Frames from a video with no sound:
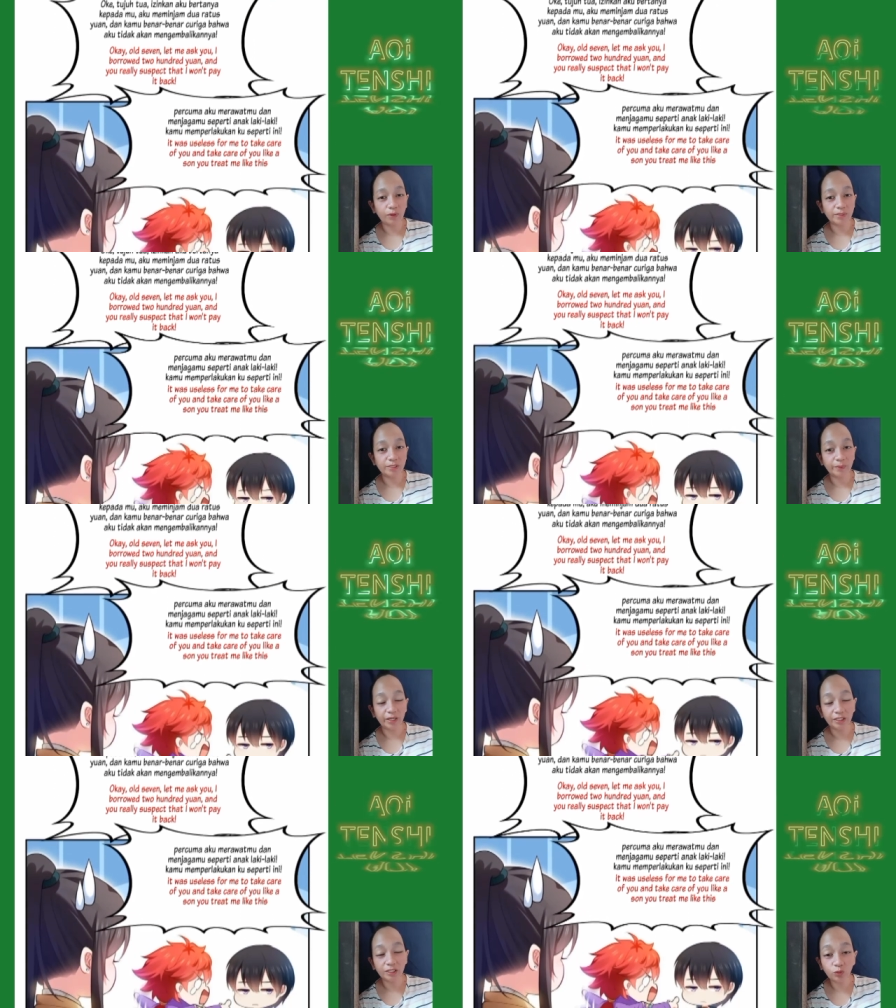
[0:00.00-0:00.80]
kamu masih
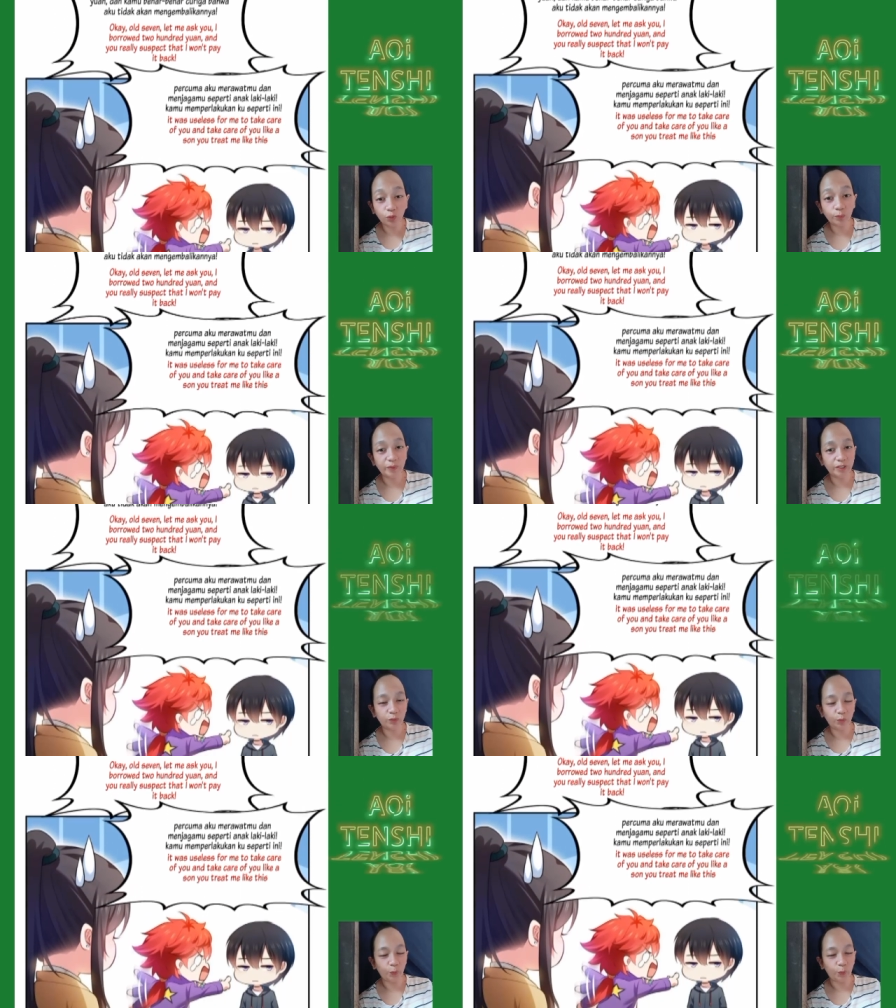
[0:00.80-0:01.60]
pengen hidup,
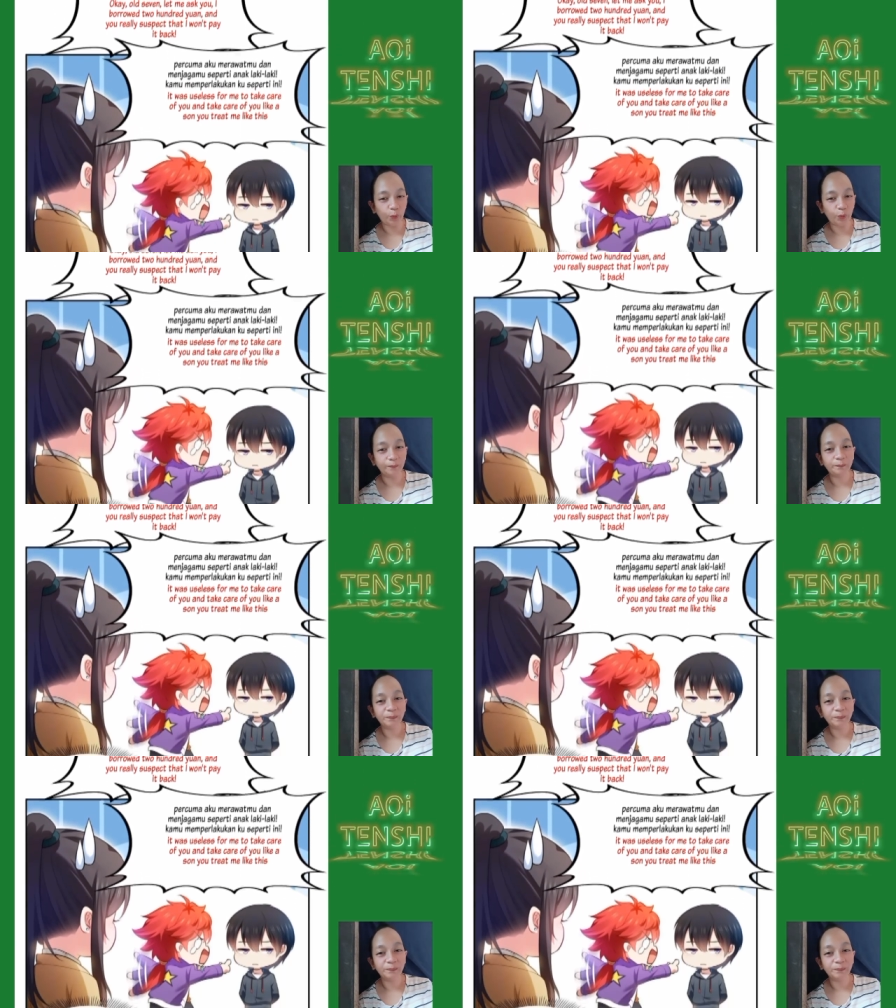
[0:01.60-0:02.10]
gitu.